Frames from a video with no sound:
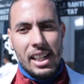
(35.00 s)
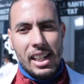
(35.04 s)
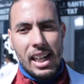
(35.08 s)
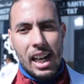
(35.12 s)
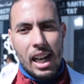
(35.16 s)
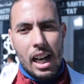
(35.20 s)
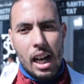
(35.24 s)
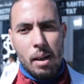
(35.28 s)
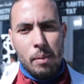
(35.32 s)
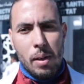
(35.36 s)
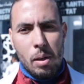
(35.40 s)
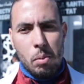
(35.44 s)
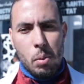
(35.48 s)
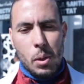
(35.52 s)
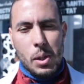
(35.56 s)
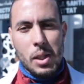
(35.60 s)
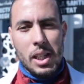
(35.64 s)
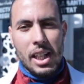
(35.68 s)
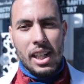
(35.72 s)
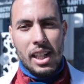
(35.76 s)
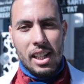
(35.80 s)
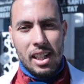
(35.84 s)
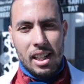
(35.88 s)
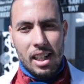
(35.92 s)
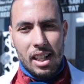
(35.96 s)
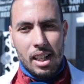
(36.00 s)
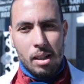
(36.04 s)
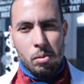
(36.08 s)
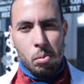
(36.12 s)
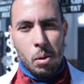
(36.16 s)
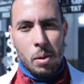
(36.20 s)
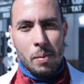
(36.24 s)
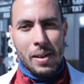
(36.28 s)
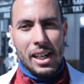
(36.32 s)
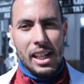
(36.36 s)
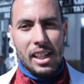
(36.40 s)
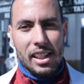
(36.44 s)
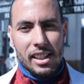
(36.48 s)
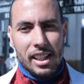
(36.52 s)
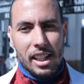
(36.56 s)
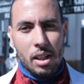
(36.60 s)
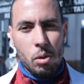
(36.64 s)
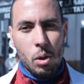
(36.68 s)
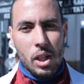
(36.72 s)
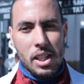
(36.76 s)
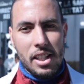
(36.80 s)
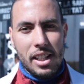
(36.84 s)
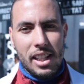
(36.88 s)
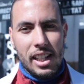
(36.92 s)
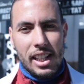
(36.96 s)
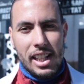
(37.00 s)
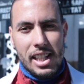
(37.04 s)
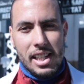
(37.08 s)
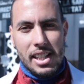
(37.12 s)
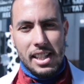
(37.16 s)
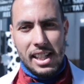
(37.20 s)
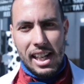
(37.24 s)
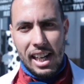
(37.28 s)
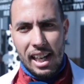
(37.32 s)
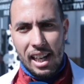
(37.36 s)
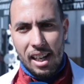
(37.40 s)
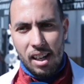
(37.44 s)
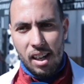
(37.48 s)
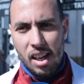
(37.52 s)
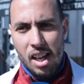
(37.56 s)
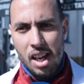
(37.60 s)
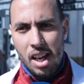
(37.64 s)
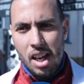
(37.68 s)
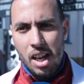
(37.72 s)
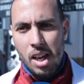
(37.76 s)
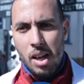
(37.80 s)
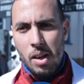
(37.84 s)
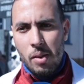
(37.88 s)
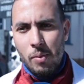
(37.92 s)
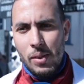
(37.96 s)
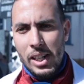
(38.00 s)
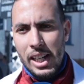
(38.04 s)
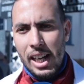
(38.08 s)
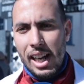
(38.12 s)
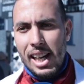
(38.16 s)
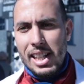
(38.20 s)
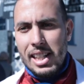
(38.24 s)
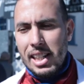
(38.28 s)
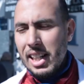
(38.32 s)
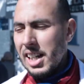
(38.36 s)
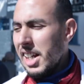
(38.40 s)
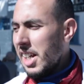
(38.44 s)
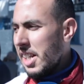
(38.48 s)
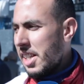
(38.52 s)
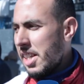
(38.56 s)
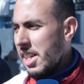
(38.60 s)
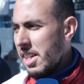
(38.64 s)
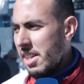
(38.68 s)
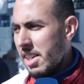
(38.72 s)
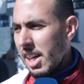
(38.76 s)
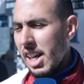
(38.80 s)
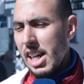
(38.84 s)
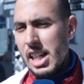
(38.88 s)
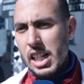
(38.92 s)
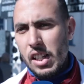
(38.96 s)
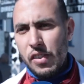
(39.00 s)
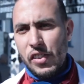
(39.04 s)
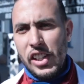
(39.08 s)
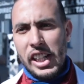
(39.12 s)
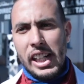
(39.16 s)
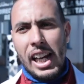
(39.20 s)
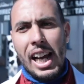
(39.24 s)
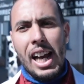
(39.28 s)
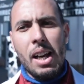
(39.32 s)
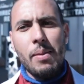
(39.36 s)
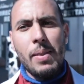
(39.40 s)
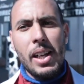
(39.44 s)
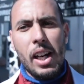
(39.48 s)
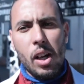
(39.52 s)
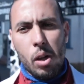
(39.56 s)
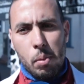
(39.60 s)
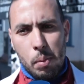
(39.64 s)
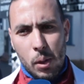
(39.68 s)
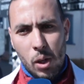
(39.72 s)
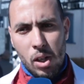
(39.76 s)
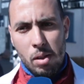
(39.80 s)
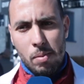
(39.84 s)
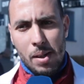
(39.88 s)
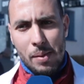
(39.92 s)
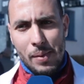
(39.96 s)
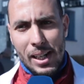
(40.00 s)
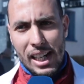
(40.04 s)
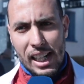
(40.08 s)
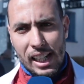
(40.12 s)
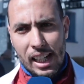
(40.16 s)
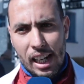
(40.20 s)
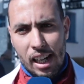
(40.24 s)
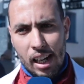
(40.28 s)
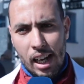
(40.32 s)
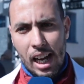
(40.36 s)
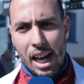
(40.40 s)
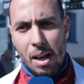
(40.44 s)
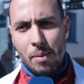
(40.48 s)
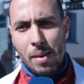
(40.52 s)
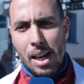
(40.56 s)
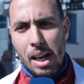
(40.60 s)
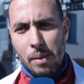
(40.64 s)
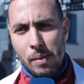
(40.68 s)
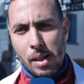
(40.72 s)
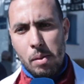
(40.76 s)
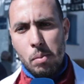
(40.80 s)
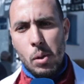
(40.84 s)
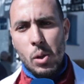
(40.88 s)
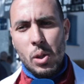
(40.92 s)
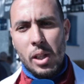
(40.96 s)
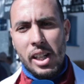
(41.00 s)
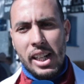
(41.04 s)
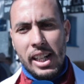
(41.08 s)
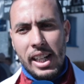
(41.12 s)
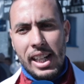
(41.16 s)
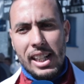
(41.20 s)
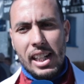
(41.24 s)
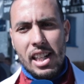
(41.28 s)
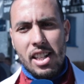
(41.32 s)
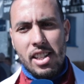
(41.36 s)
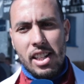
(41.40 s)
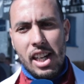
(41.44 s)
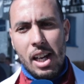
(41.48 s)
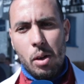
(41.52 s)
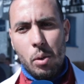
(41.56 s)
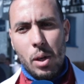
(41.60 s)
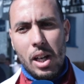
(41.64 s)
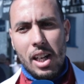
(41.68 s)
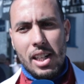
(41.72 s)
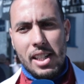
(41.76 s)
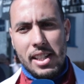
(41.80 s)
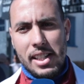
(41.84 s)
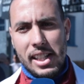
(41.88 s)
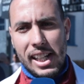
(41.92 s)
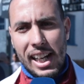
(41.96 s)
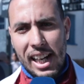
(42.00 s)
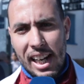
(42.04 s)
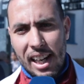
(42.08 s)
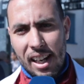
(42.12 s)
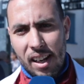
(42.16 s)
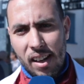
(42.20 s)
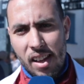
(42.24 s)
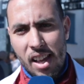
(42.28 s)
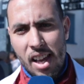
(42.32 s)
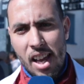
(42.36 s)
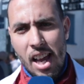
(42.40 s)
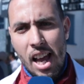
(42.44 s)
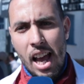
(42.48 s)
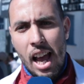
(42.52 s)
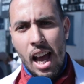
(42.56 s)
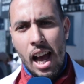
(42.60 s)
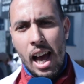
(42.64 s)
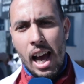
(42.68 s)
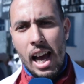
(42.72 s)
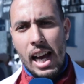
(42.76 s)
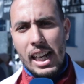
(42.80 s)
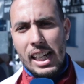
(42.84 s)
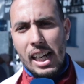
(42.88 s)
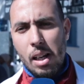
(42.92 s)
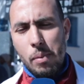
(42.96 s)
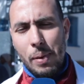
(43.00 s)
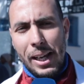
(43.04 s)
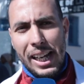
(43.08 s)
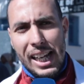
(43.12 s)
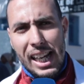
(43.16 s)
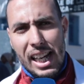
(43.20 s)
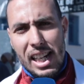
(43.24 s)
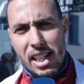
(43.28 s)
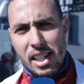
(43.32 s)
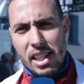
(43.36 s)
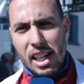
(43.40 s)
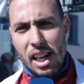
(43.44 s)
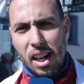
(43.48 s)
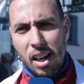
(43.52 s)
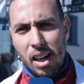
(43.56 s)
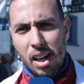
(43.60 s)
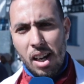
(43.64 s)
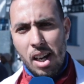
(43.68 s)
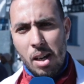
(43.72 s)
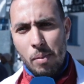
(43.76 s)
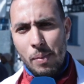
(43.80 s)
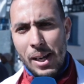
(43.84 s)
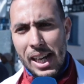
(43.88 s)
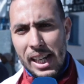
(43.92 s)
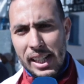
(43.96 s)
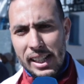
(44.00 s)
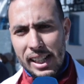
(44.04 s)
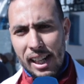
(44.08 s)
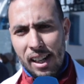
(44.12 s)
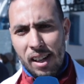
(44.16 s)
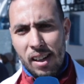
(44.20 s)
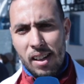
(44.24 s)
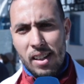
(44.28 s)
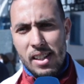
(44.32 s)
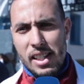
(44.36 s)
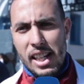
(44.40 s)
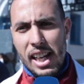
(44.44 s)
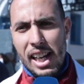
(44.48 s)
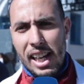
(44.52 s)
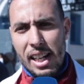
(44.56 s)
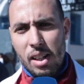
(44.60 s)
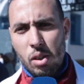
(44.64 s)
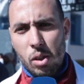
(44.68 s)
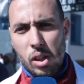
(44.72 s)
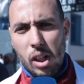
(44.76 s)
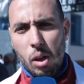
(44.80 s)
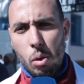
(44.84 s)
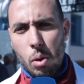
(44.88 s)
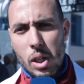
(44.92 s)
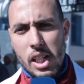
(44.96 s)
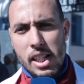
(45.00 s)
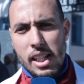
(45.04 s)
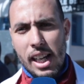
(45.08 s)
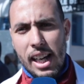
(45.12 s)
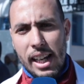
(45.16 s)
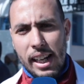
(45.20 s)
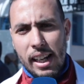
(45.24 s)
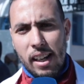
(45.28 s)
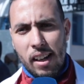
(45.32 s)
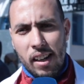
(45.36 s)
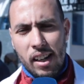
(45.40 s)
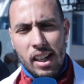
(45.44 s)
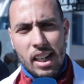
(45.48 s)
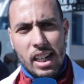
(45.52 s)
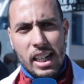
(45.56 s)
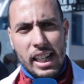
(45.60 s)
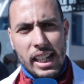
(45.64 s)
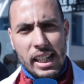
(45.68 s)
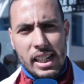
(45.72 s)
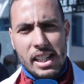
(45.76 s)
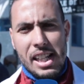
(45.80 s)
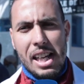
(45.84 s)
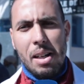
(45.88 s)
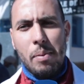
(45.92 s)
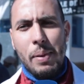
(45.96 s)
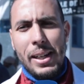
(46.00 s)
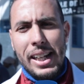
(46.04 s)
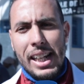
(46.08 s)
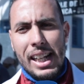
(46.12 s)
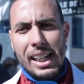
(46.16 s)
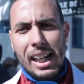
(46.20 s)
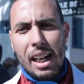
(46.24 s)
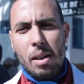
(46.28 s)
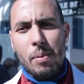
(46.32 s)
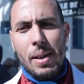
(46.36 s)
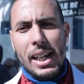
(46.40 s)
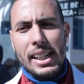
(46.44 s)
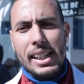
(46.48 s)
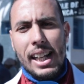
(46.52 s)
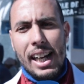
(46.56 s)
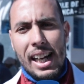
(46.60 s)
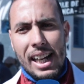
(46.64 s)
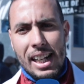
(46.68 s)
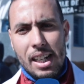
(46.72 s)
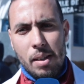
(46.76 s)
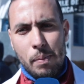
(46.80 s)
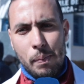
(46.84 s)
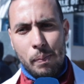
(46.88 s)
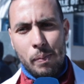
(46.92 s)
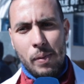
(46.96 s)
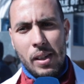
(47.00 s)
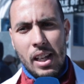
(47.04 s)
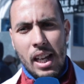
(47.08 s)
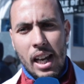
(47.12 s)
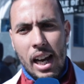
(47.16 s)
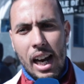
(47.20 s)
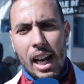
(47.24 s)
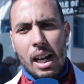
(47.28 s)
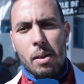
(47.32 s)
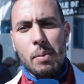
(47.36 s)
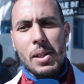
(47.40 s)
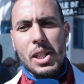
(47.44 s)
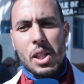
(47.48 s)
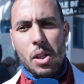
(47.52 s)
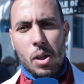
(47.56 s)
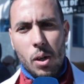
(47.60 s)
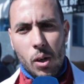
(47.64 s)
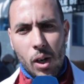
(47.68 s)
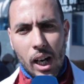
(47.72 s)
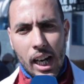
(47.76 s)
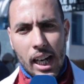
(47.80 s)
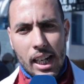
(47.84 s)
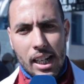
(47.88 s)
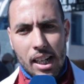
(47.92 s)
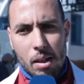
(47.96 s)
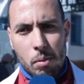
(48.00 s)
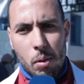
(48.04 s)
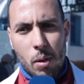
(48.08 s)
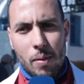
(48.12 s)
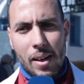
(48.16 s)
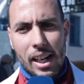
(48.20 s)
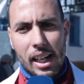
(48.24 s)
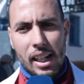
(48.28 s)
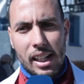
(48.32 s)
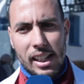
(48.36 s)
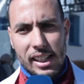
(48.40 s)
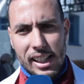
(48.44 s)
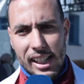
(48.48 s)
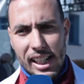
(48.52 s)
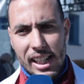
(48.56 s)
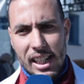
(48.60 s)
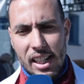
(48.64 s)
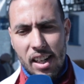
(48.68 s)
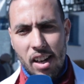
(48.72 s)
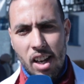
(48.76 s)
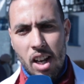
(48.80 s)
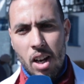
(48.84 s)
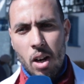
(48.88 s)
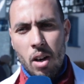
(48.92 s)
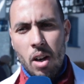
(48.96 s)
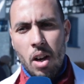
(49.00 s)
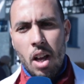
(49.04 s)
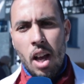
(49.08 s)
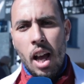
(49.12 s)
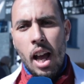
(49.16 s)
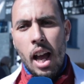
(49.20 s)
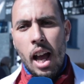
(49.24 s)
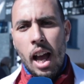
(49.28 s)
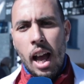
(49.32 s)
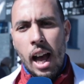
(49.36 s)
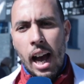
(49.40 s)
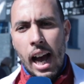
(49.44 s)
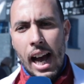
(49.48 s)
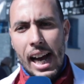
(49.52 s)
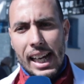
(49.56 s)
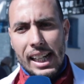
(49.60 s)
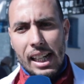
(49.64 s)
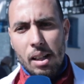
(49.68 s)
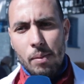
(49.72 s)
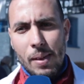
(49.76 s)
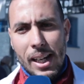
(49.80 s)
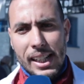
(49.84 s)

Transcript: للنقابة المستقلة للممرضين وتقنية الصحة من أجل الاحتجاج في كامل ربوع المملكة أمام المديريات الجهويه للصحة هذا البيان جاء بعد تعنت الوزارة لتلبية المطالب المشروعة للممرضين هذه